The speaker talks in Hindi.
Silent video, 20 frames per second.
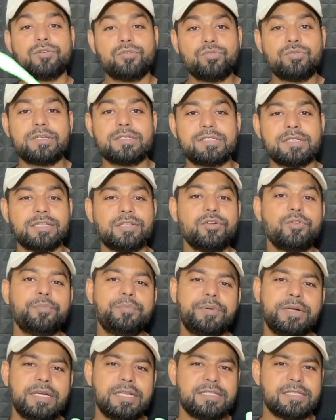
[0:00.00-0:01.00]
जरूर कर सकते हैं
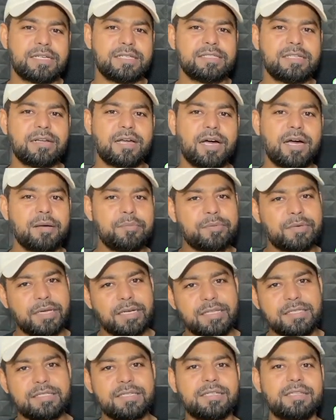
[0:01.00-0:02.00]
और पीडी चार्जर आप
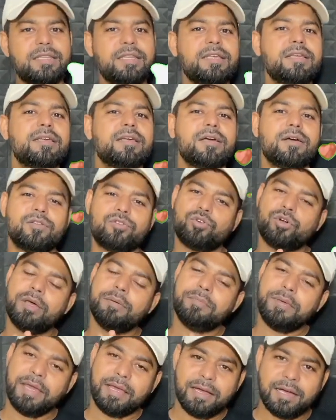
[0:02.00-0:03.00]
खरीद सकते हैं थोड़ा
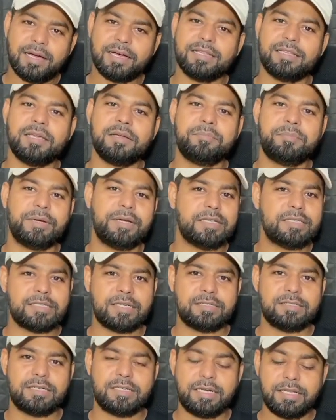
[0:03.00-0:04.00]
महंगा आता है पीडी
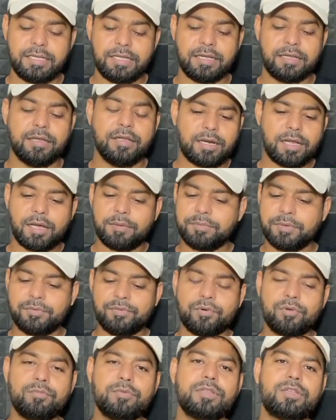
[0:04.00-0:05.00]
चार्जर ठीक है आपके
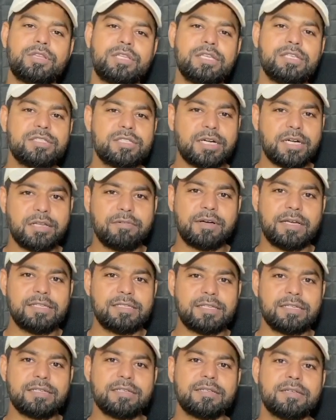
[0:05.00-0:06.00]
फोन में तीन चार
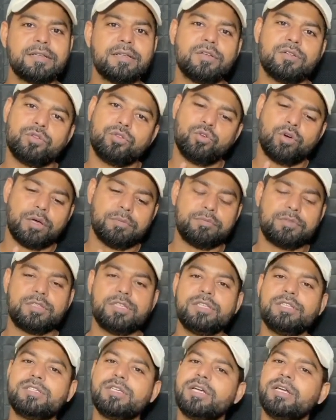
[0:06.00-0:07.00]
डिवाइस है तो आप
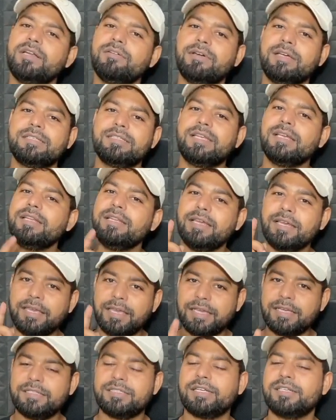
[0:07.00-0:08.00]
तीन चार डिवाइस के
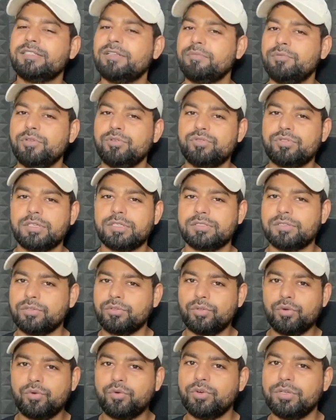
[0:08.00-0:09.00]
लिए एक चार्जर भी यूज कर
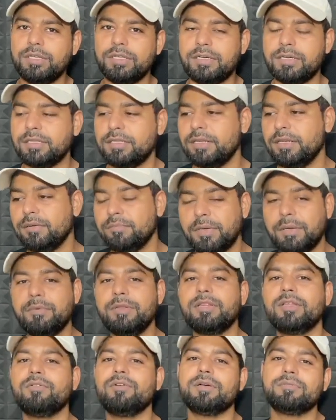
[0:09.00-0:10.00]
सकते हो कोई दिक्कत नहीं मैं
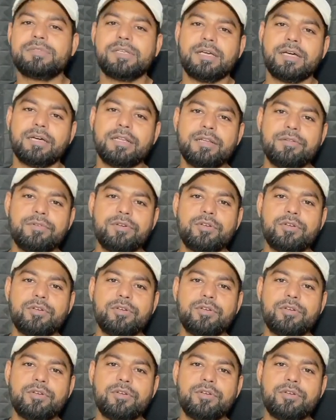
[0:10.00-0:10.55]
मिलता हूँ आपसे अगली